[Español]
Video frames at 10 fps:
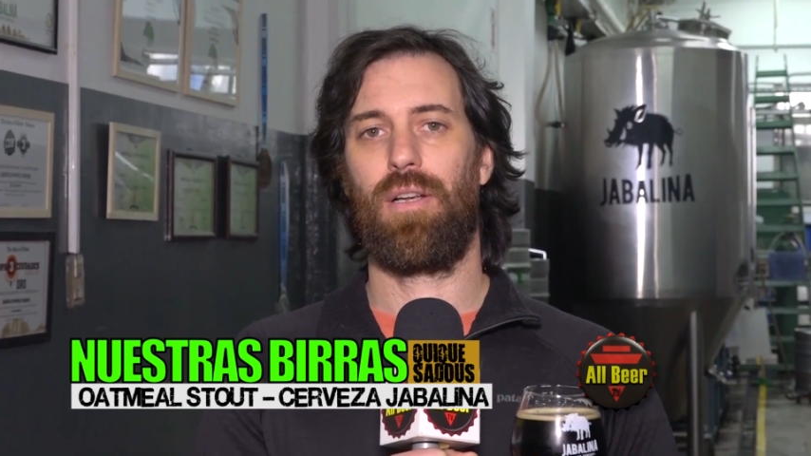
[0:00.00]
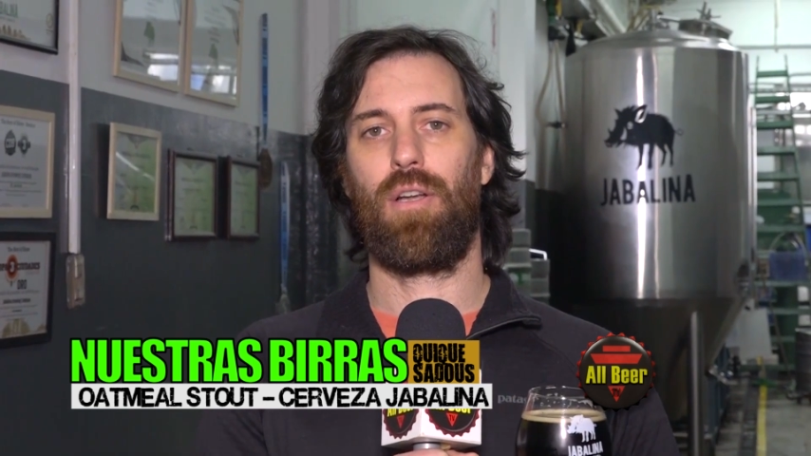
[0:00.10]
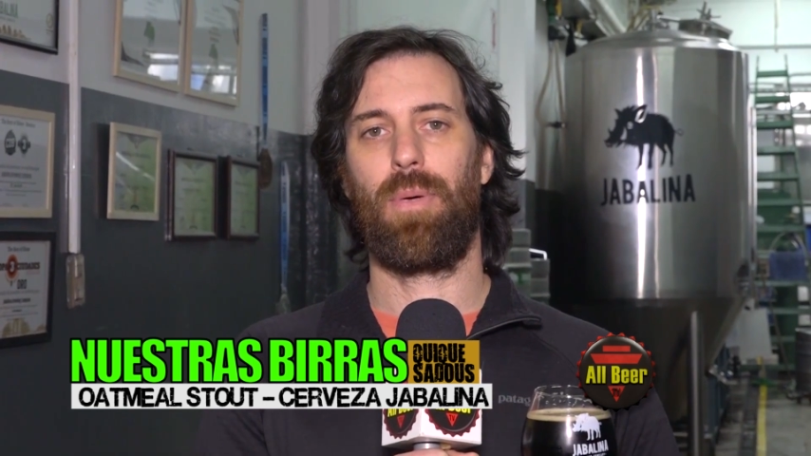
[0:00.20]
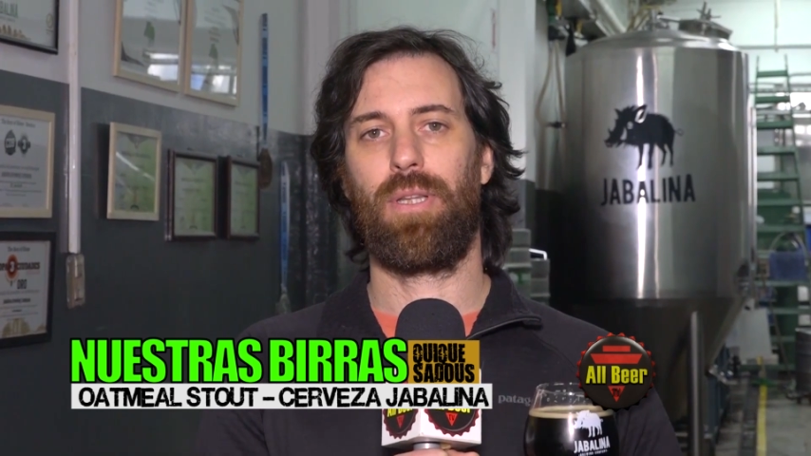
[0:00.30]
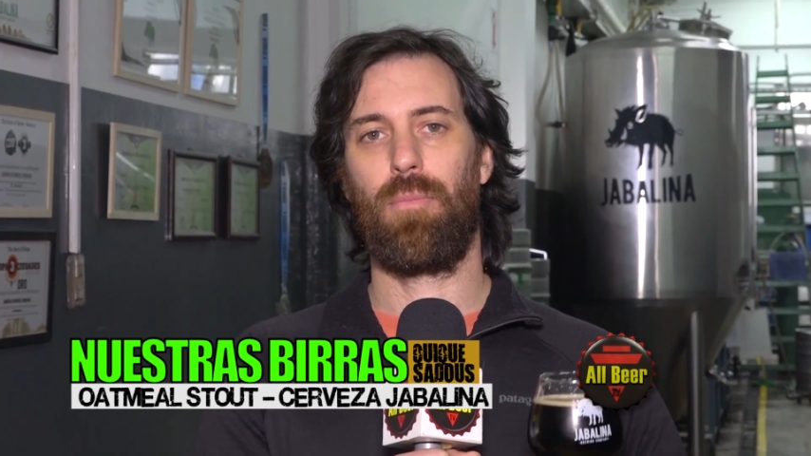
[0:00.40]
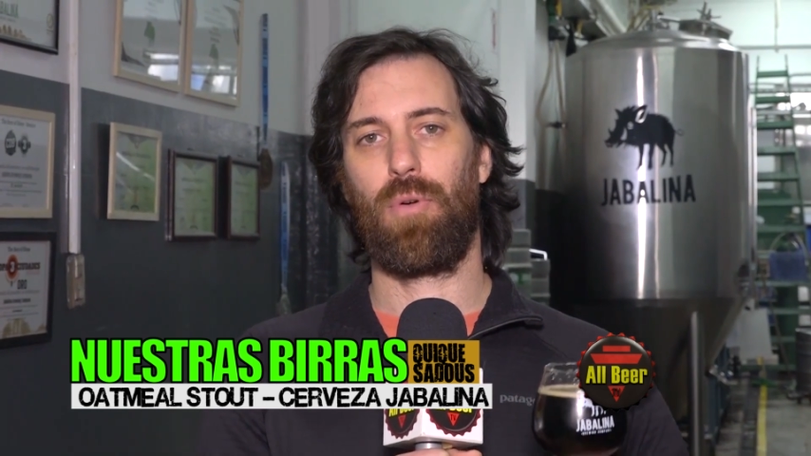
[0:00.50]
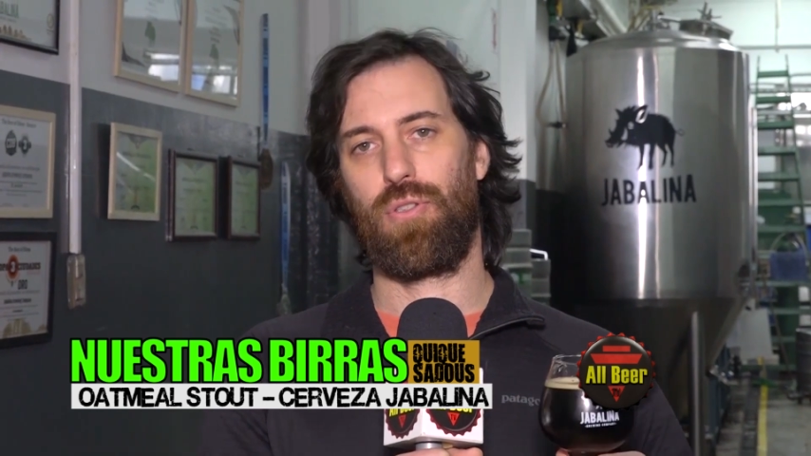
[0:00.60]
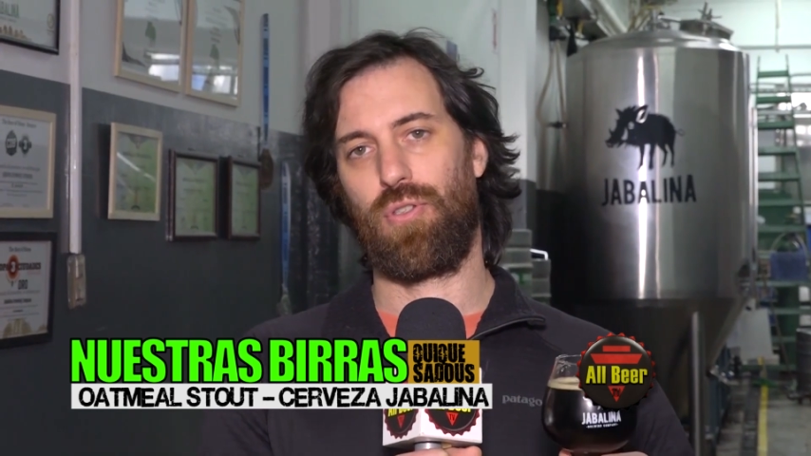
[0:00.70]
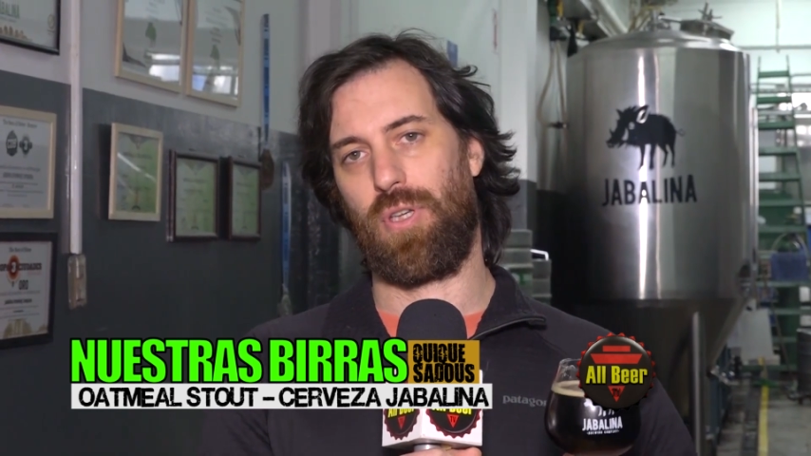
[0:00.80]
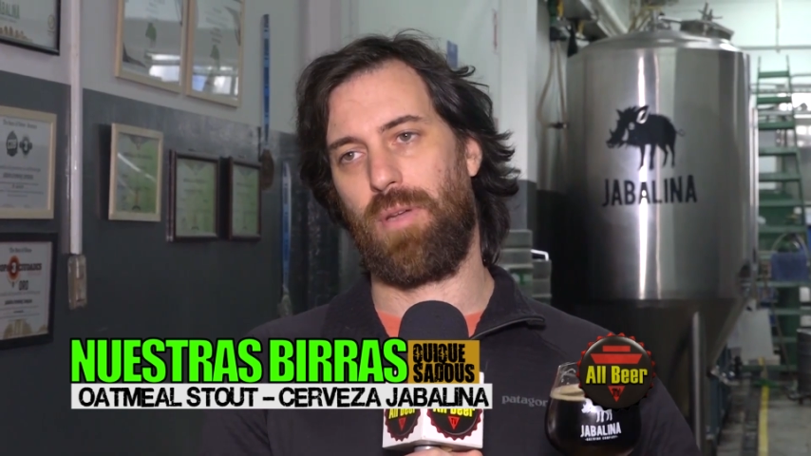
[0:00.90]
lo
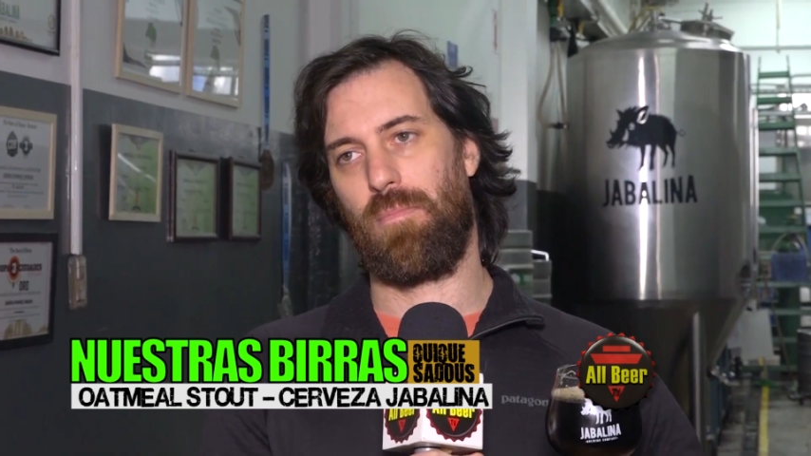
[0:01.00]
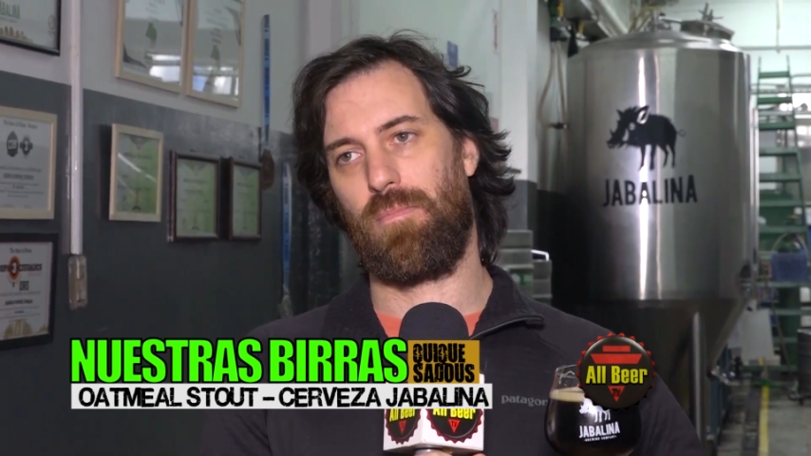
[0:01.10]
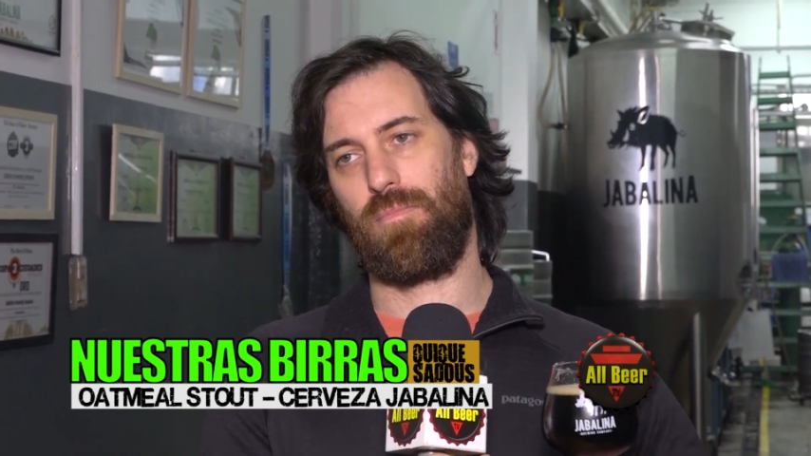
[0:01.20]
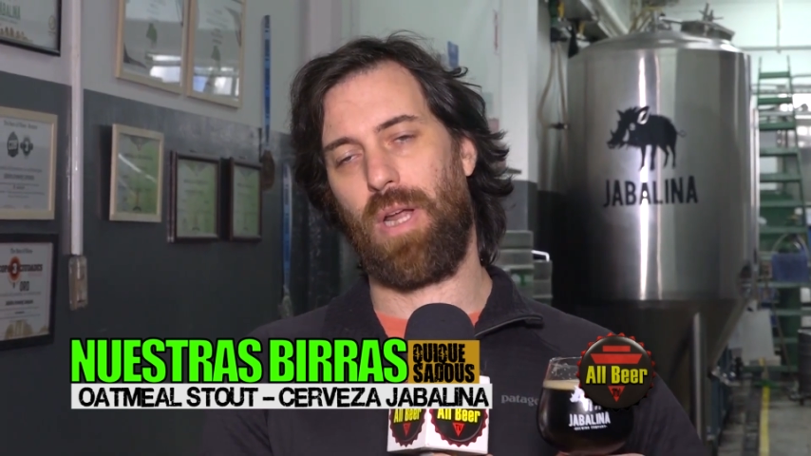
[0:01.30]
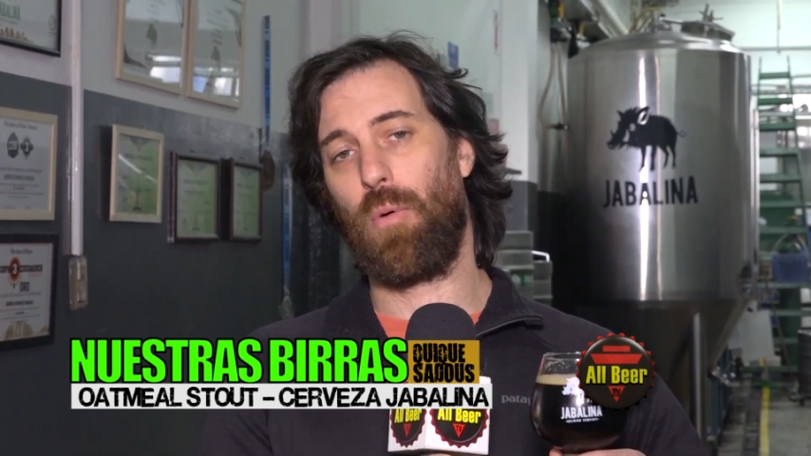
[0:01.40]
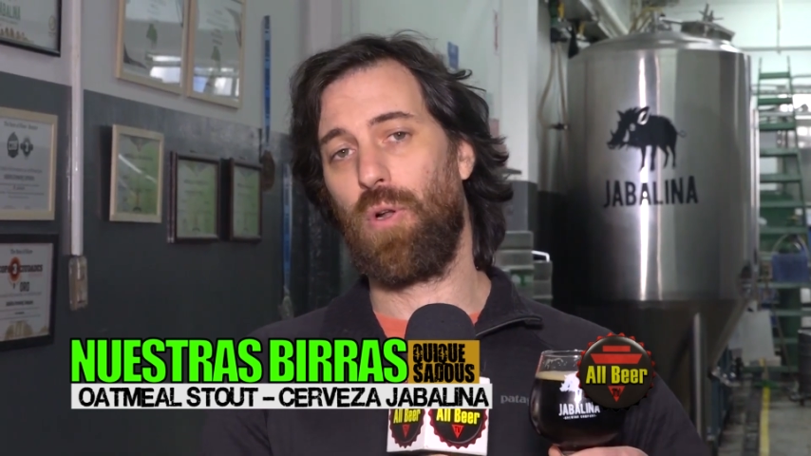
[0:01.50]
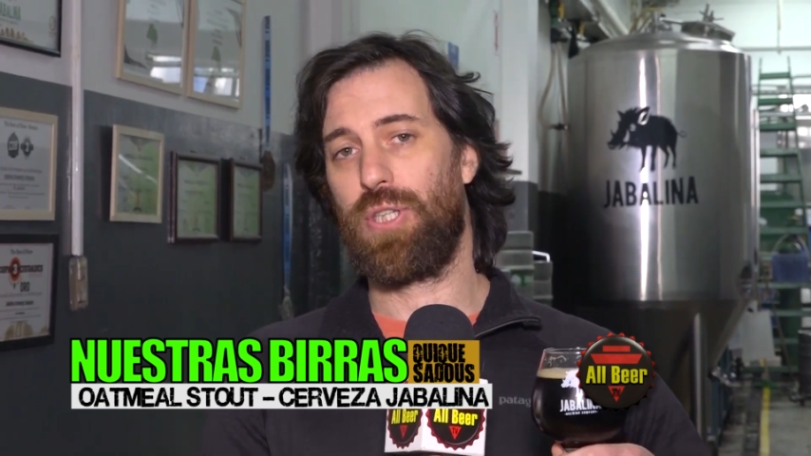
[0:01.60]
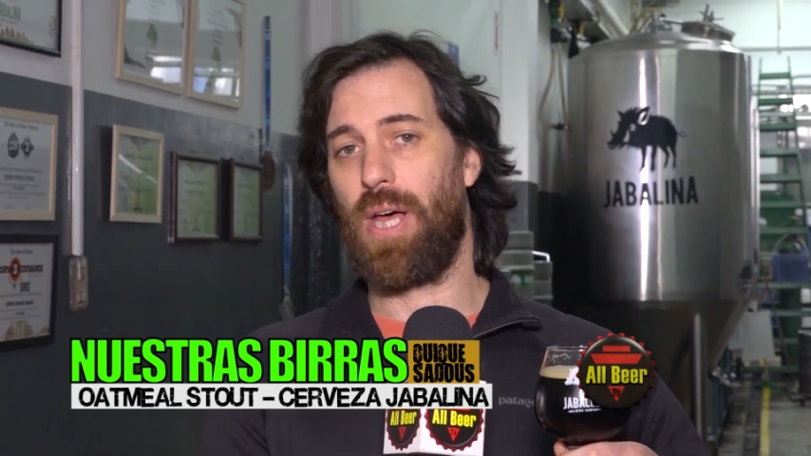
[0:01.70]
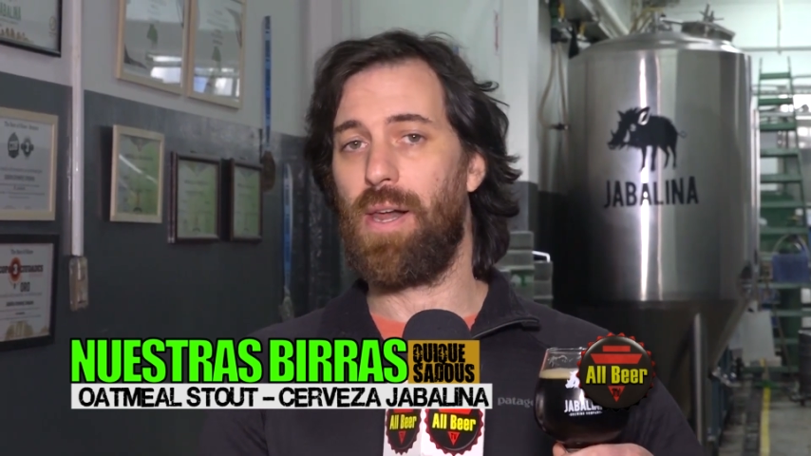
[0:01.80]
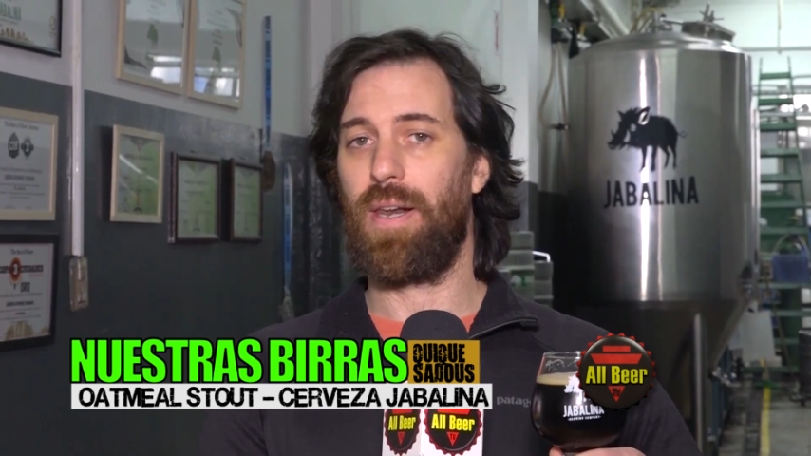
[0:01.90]
metemos en unas
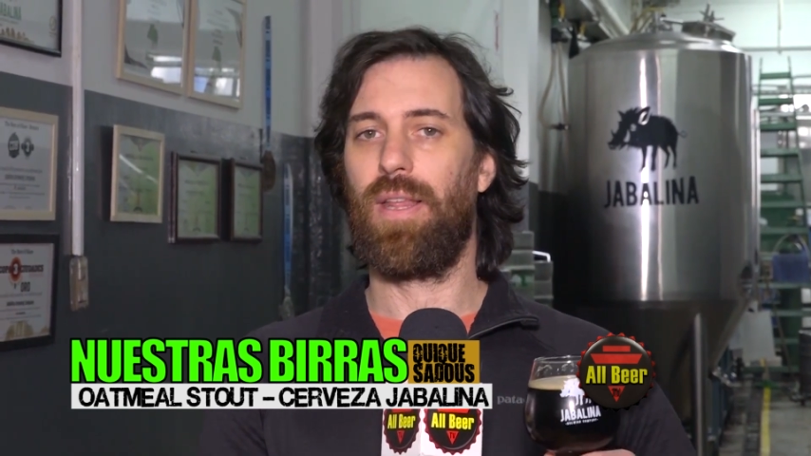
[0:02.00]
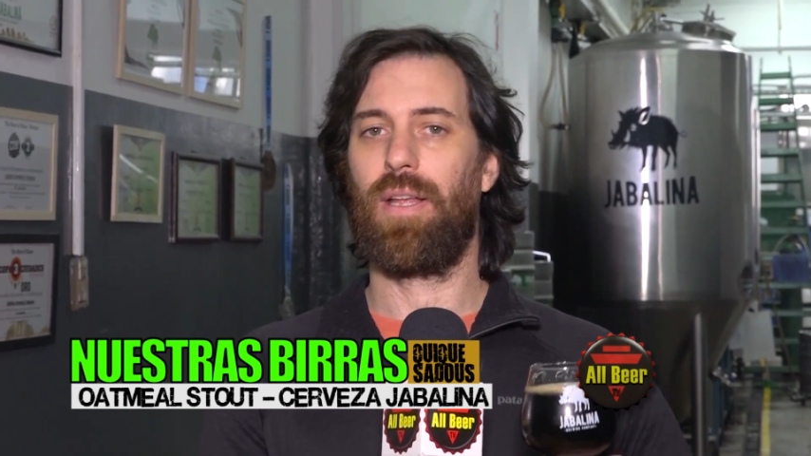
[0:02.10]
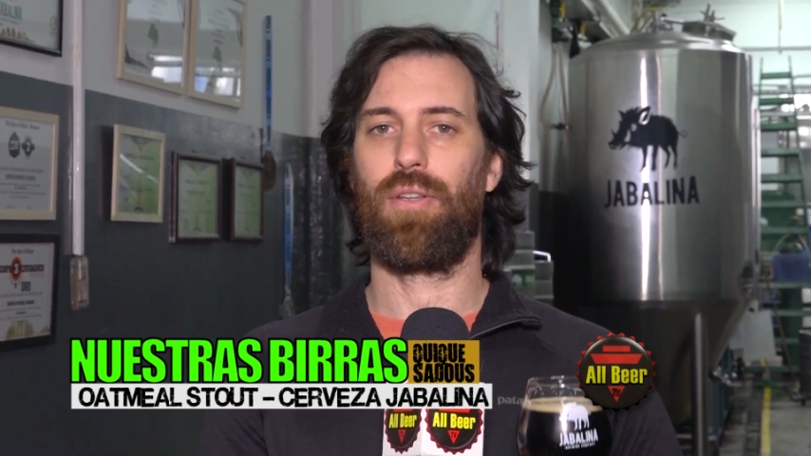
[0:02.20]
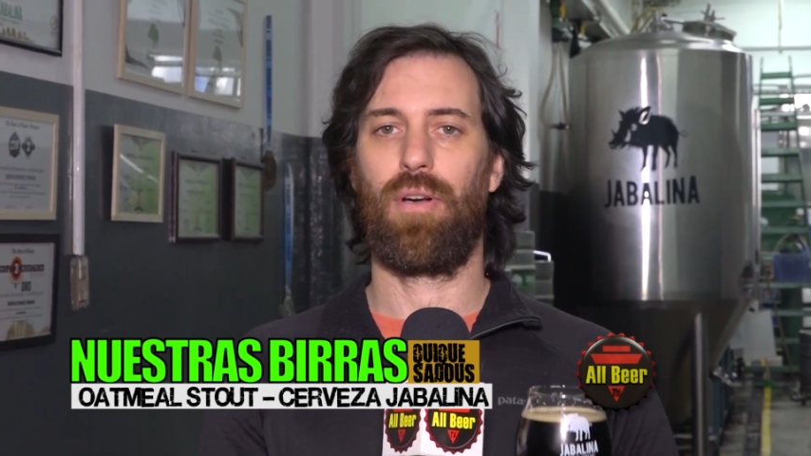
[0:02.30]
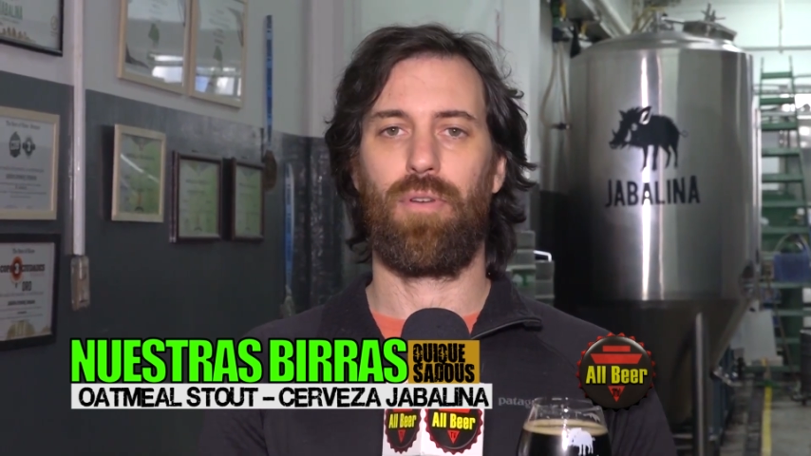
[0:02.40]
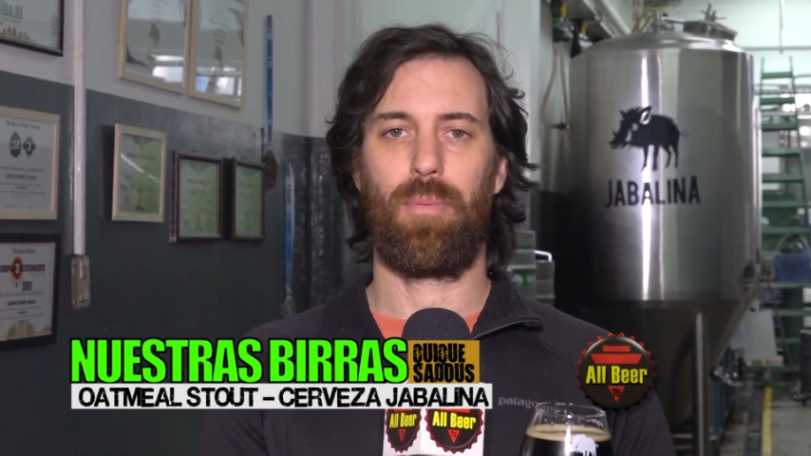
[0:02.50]
bolsas de red dentro del